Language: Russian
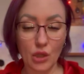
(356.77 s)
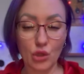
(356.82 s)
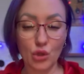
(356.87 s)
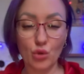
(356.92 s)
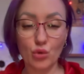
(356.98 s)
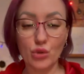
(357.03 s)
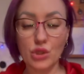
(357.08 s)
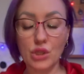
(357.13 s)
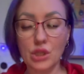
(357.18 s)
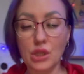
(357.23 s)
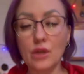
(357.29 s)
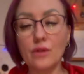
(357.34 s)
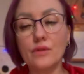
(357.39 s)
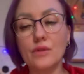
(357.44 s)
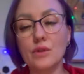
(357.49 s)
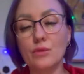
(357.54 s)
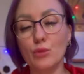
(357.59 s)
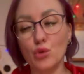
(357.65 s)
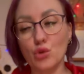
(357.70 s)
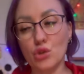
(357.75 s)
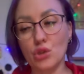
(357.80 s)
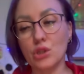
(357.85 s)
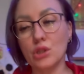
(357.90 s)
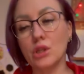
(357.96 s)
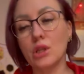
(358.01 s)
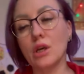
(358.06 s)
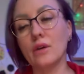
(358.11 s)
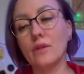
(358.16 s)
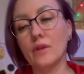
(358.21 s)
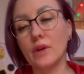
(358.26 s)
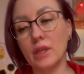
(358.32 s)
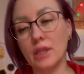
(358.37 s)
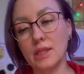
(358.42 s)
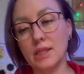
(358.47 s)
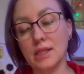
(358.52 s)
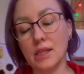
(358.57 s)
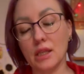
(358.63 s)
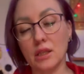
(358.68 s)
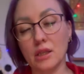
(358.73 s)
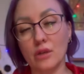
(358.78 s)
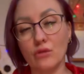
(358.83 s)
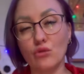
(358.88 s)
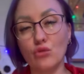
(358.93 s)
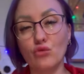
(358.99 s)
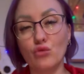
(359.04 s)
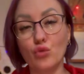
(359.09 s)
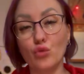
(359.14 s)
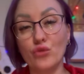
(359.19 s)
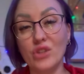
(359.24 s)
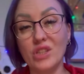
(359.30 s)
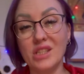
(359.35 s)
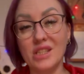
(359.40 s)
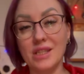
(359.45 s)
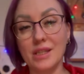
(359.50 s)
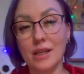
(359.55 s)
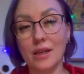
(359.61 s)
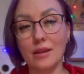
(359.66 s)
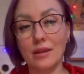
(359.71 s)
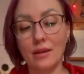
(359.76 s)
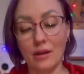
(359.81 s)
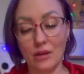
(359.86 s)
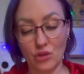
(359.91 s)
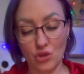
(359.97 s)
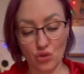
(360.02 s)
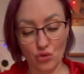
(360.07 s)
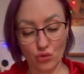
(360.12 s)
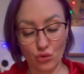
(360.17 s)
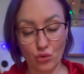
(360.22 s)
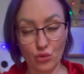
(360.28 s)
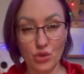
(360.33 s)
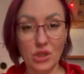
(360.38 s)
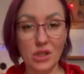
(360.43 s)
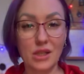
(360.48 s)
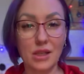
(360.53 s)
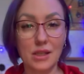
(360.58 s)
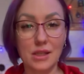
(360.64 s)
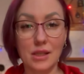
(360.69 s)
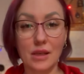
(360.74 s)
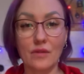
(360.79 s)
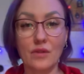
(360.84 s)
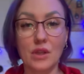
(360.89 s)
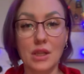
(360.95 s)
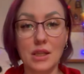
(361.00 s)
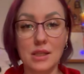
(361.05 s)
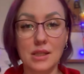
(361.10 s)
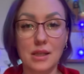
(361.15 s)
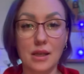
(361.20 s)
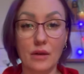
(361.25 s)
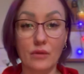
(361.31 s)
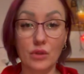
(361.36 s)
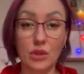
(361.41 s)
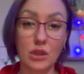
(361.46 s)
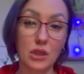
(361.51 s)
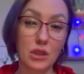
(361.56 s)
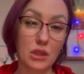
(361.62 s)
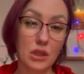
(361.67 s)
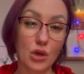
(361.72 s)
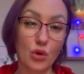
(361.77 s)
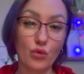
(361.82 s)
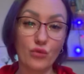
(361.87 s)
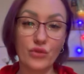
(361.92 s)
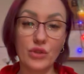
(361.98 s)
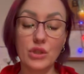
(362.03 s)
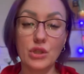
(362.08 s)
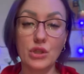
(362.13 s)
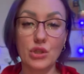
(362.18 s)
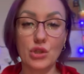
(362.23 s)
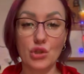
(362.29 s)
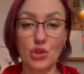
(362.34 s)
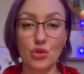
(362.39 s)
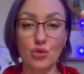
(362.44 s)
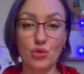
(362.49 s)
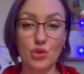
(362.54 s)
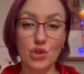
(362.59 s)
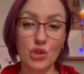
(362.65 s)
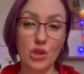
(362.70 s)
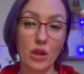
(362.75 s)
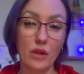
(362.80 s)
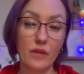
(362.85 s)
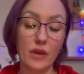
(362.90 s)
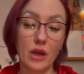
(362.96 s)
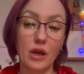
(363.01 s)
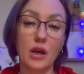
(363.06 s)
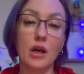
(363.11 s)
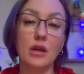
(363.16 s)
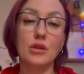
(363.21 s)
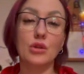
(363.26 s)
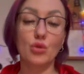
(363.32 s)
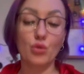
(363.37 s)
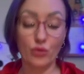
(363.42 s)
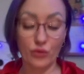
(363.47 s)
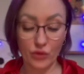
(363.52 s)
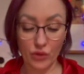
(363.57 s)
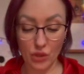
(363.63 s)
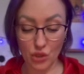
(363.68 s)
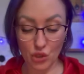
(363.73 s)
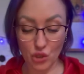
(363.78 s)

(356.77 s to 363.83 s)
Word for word: То есть с кем вы можете договориться, от кого вы увидите отдачу, то есть глаза в глаза, когда увидите, что человек готов на